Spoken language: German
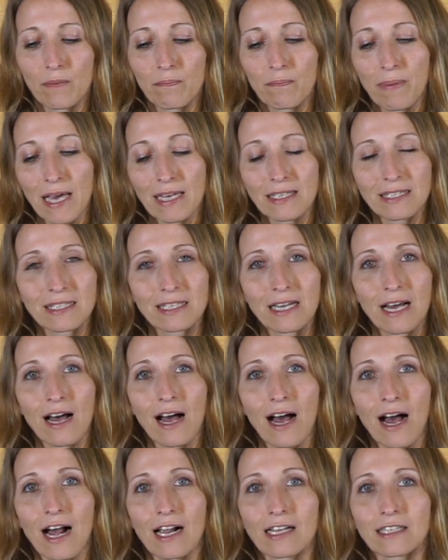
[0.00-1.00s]

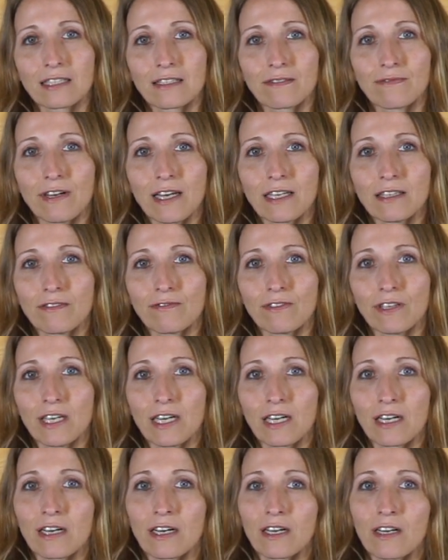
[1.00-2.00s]
besser, als wenn
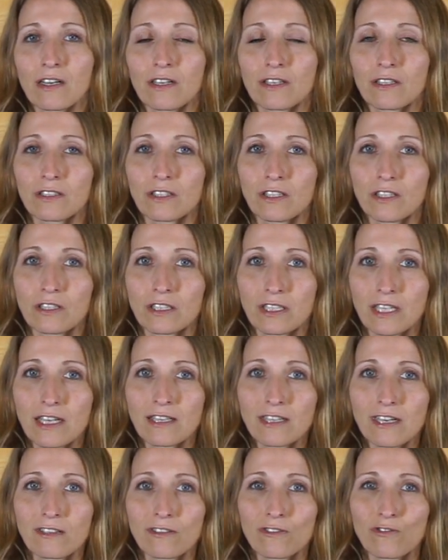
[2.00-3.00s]
wir die
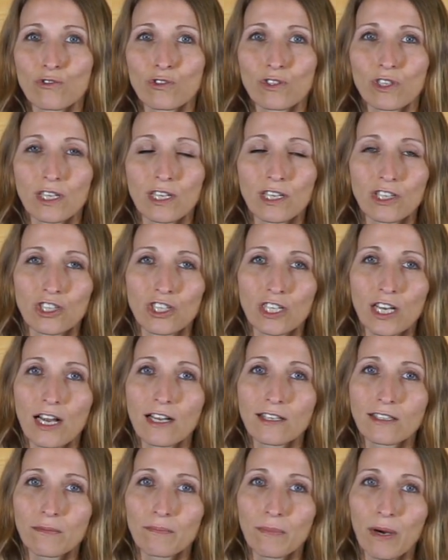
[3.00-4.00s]
Zedernüsse
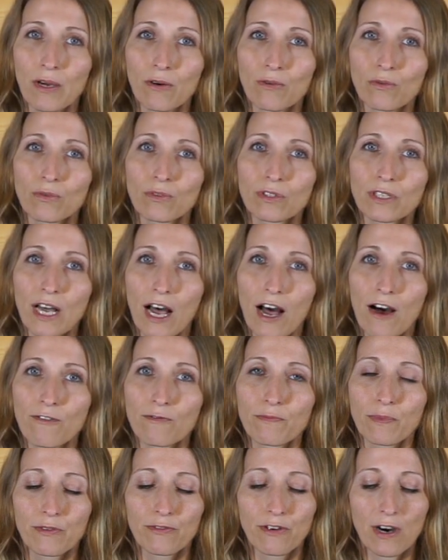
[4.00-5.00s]
geschält bei uns
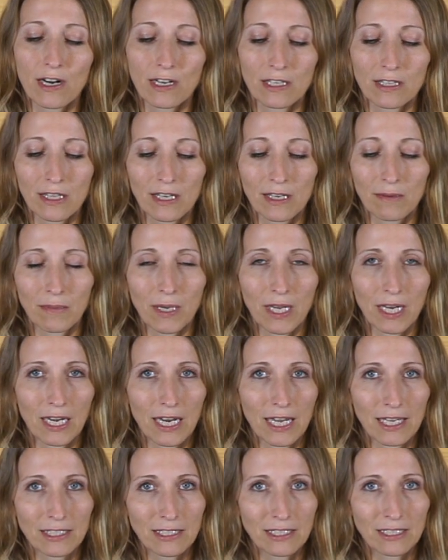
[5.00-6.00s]
aufbewahren im
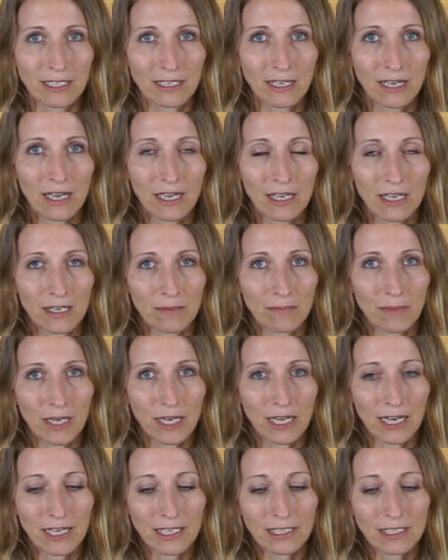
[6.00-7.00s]
Glas, im
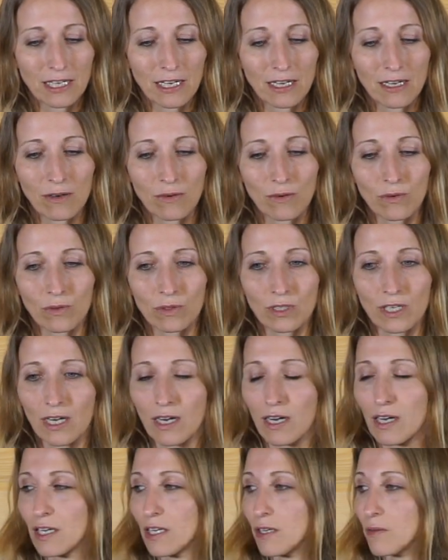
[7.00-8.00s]
Gläser
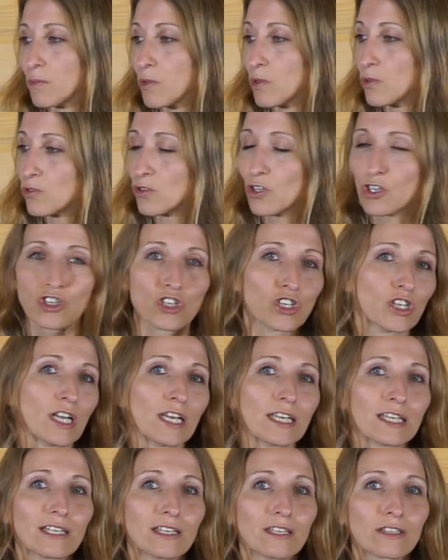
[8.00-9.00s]
oder in
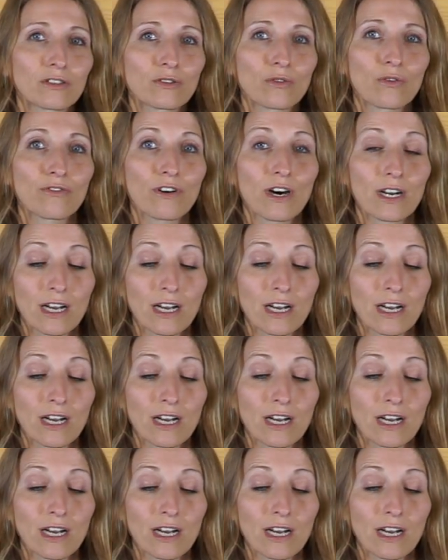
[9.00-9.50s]
unterschiedliche so